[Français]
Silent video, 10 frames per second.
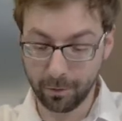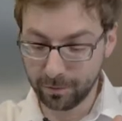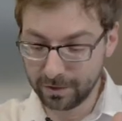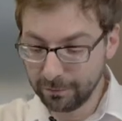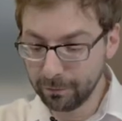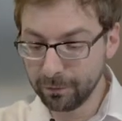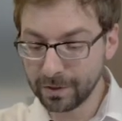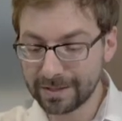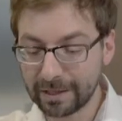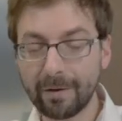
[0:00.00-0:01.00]
si vous ne vous
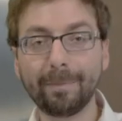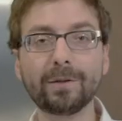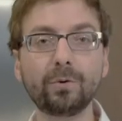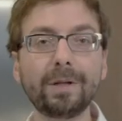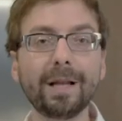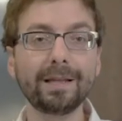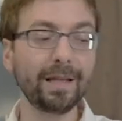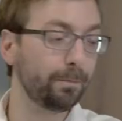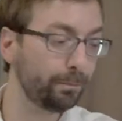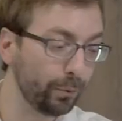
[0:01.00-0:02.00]
en servez pas toute
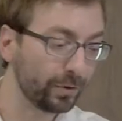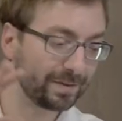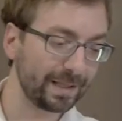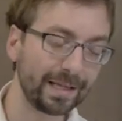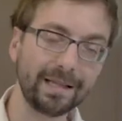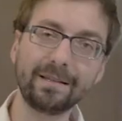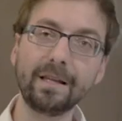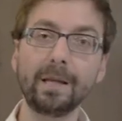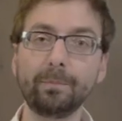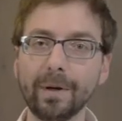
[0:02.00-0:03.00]
l'année pour
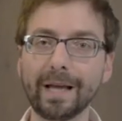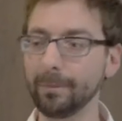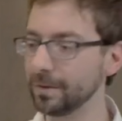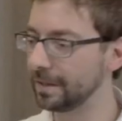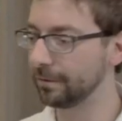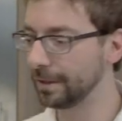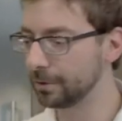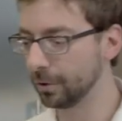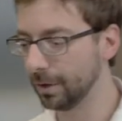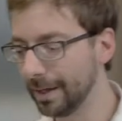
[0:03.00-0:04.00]
stériliser, il peut également servir
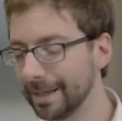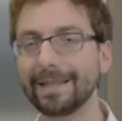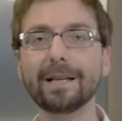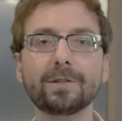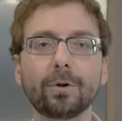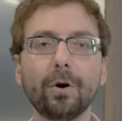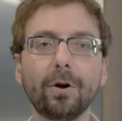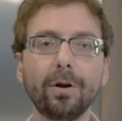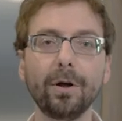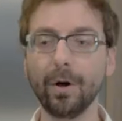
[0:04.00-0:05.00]
de
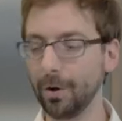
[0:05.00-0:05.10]
casserole